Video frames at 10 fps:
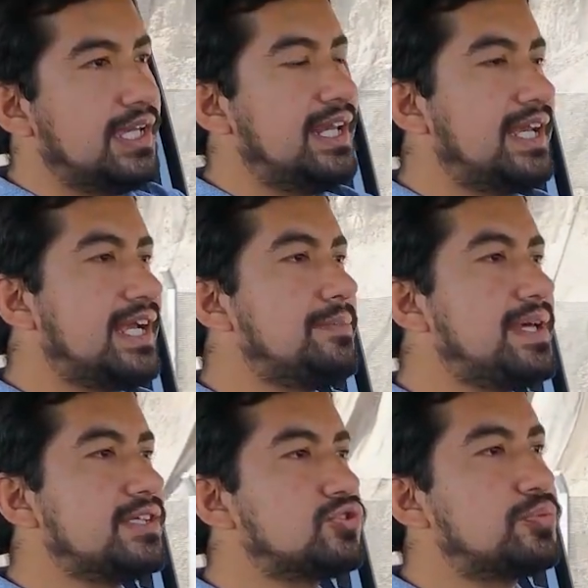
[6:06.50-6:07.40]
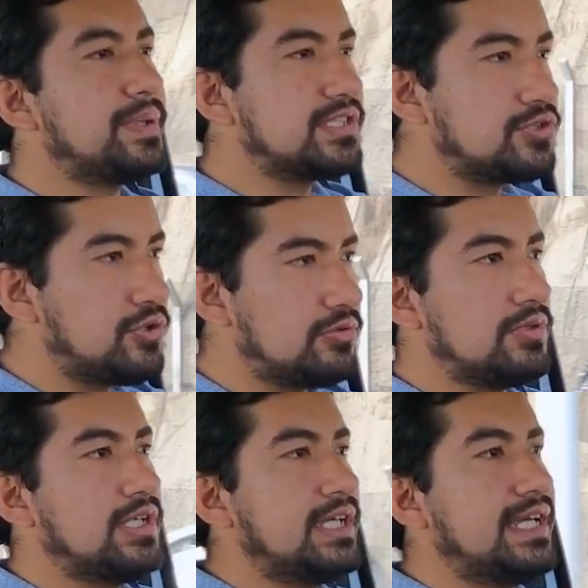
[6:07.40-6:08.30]
El esquema de suspensión
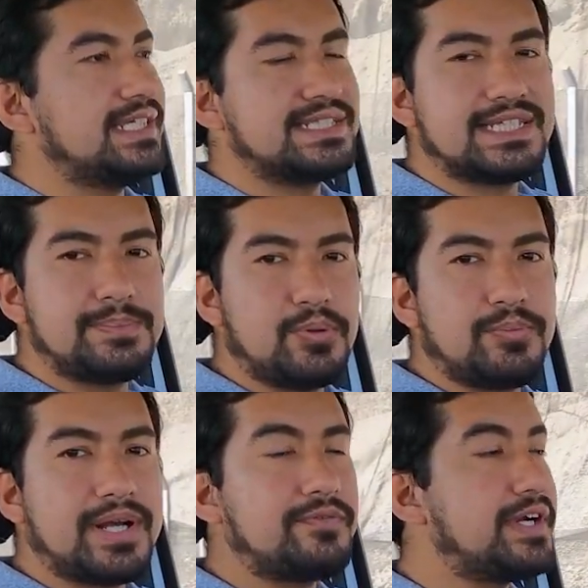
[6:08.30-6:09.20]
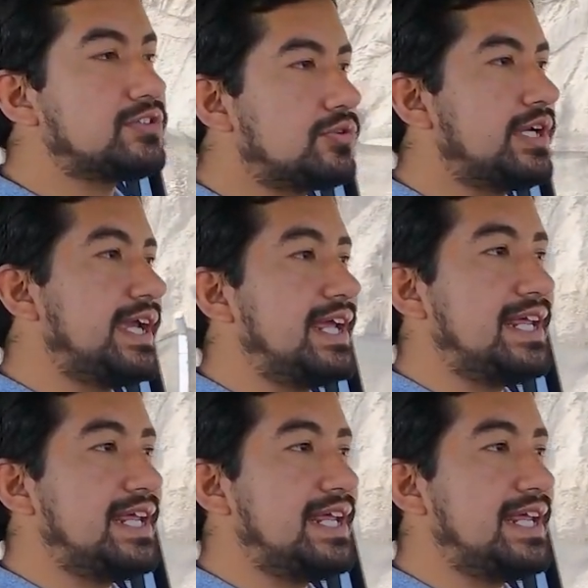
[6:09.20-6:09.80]
es de tipo McPherson en el